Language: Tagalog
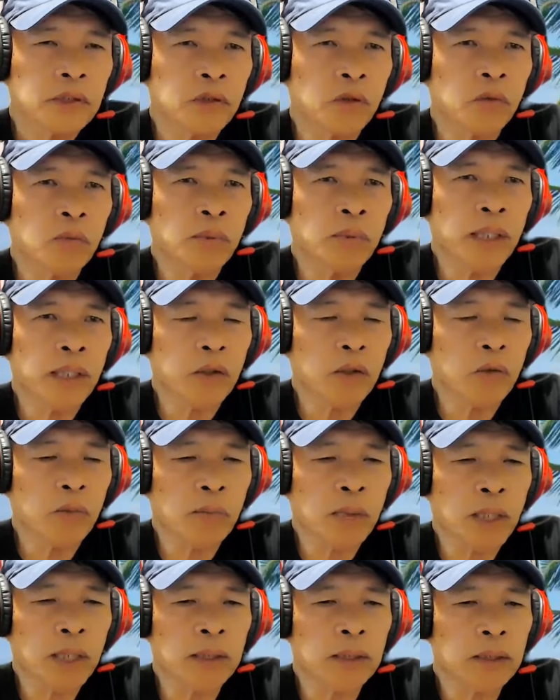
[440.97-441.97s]
Kung mayroon
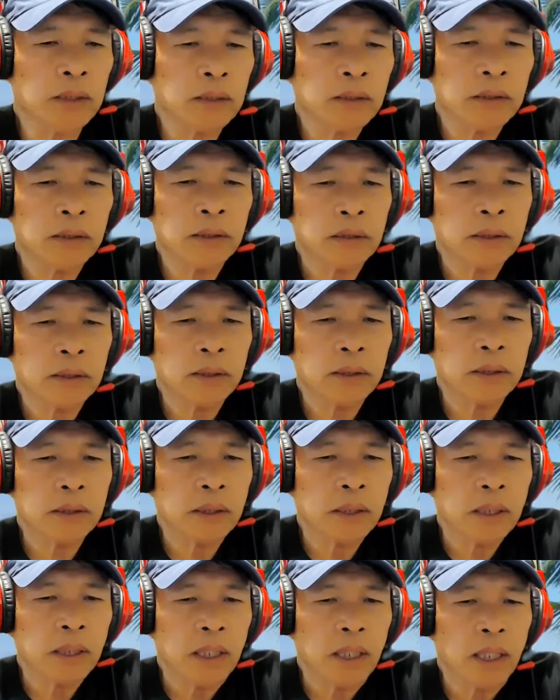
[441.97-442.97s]
man
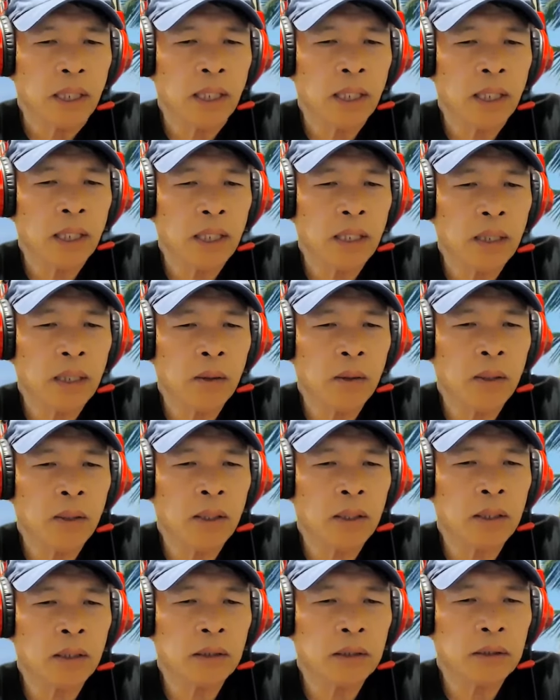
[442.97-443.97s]

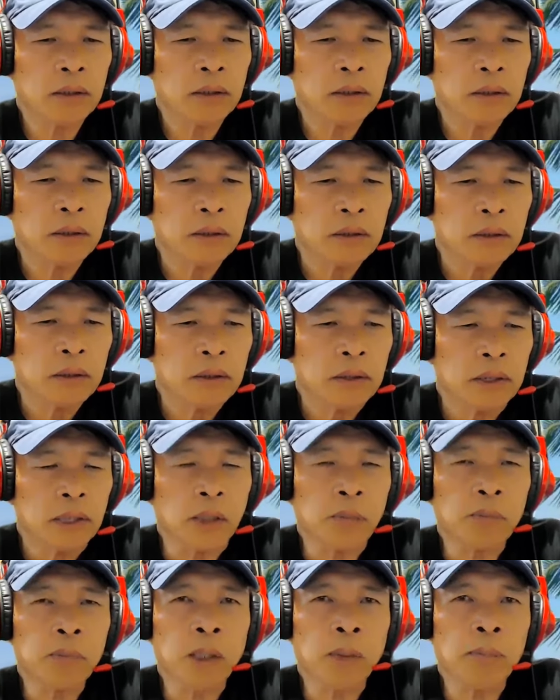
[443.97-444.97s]
uh,
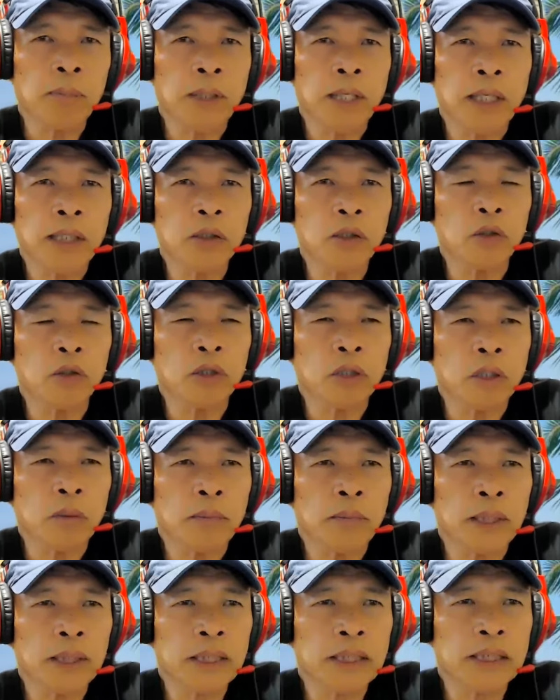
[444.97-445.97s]
nagplaplano na
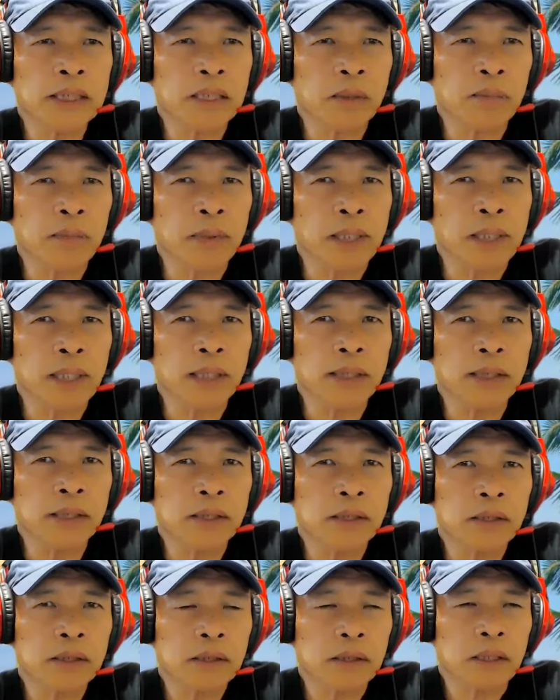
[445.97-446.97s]

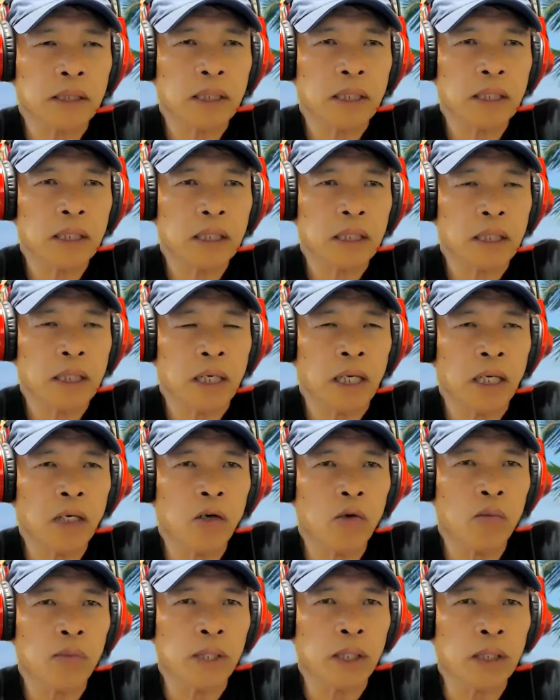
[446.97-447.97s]
ma-destabilize ang
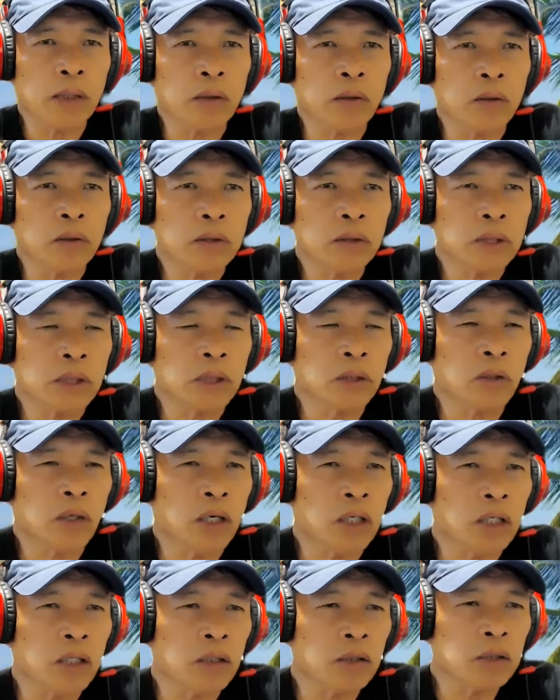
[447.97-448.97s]
gobyerno.
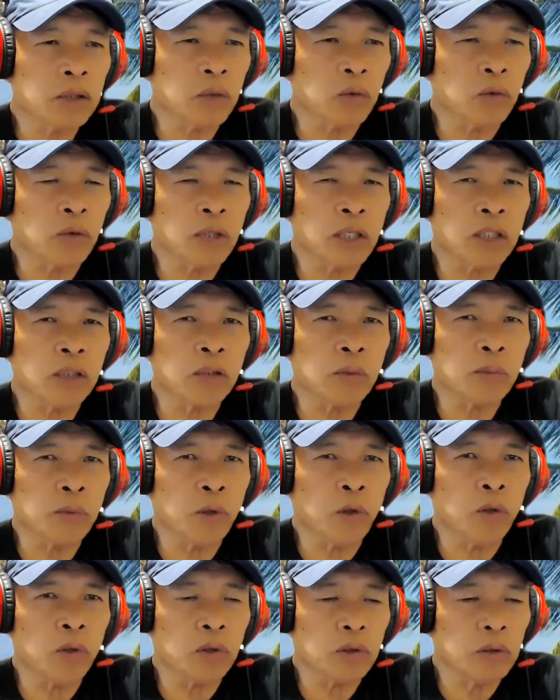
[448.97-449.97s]
Siguro, sigurado
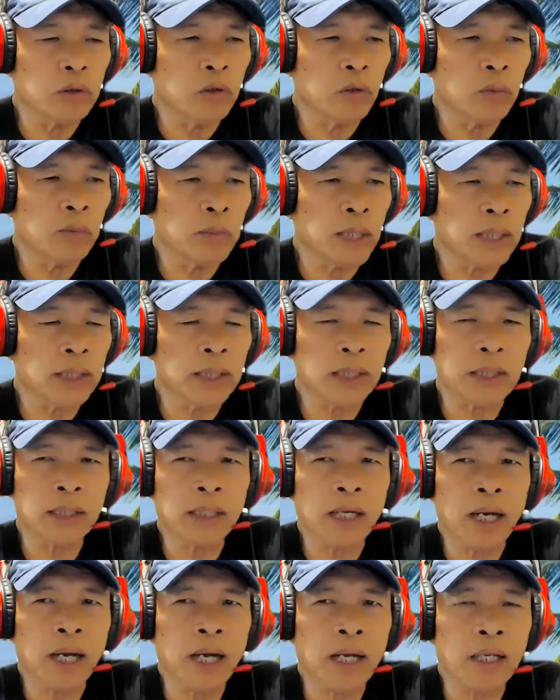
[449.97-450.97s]
po yung mga
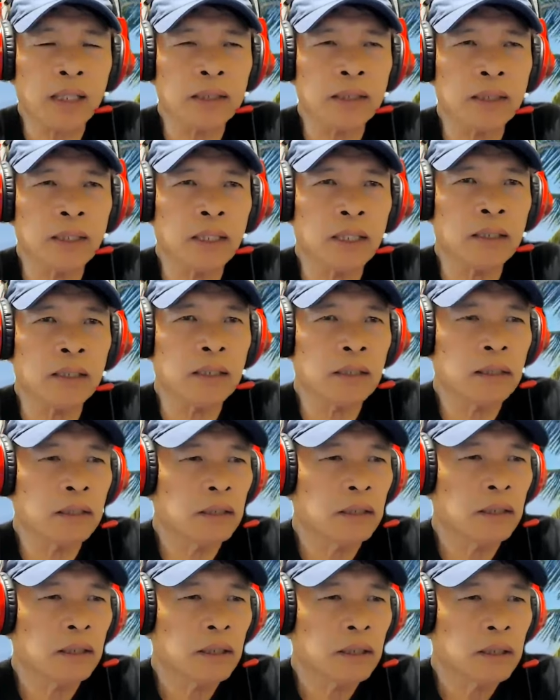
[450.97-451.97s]
nagkahangad yan
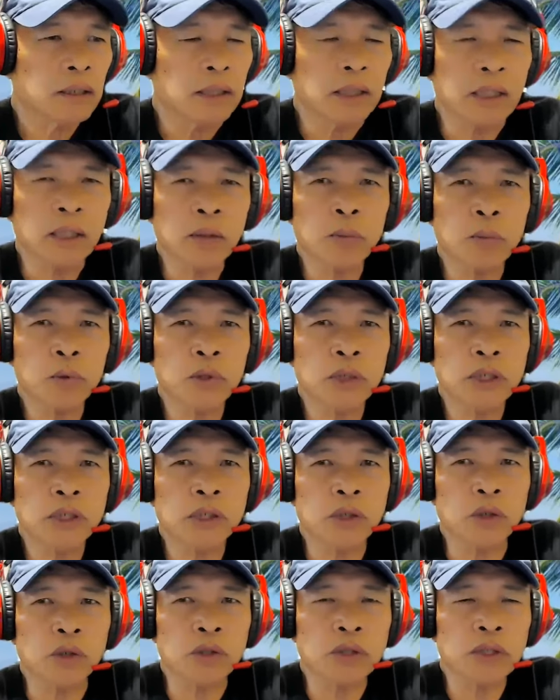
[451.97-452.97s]
ng
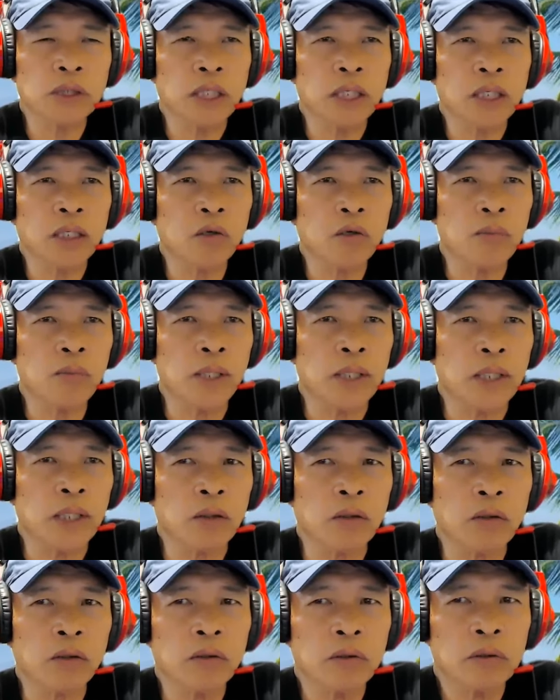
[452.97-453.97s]
posisyon sa
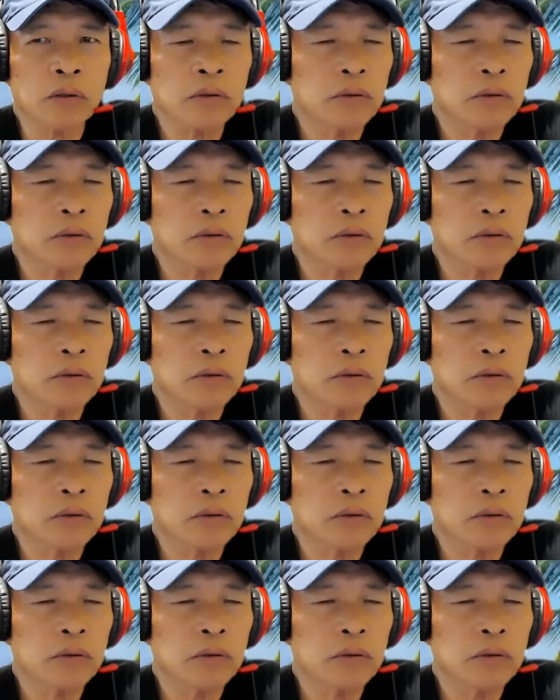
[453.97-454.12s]
gobyerno.